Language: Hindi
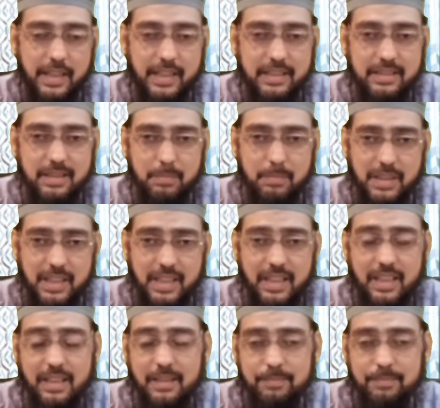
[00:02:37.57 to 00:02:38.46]
ए
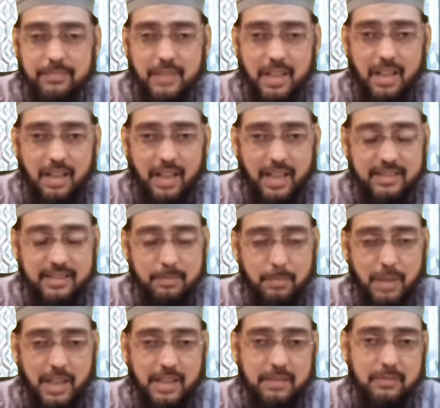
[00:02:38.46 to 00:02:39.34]
जबरील
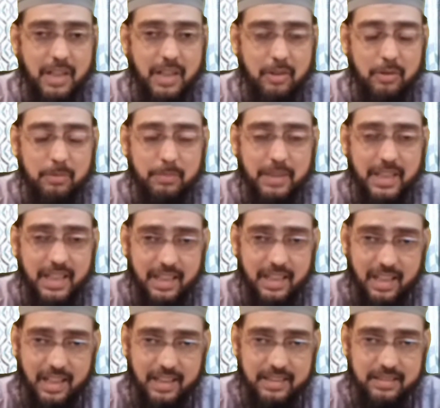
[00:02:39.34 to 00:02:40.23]
आसमान वालों में
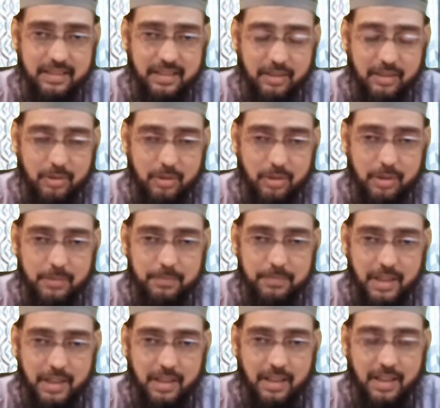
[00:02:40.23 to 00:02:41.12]
ऐलान कर दो
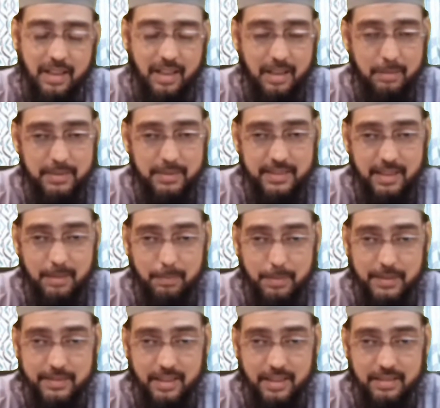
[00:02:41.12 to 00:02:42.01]
हम इसे
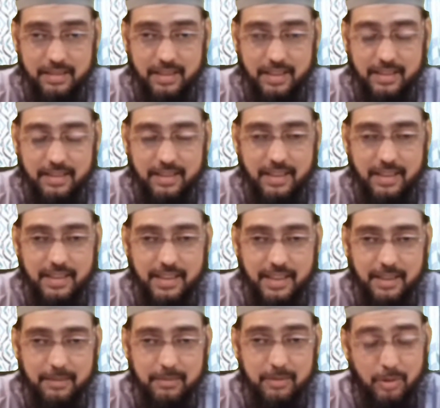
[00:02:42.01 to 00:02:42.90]
पसंद करते
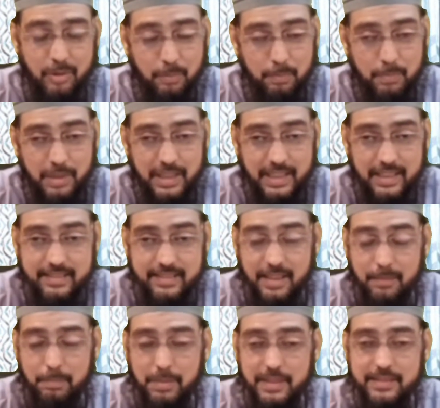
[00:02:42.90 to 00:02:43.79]
हैं तुम भी
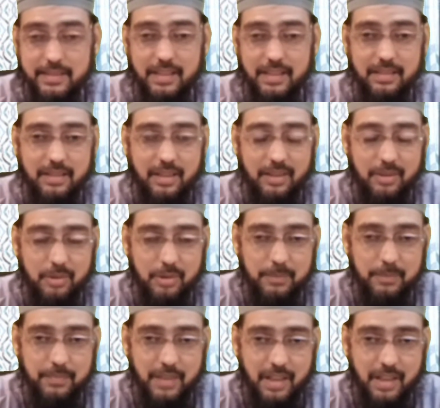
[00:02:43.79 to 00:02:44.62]
इसे पसंद करो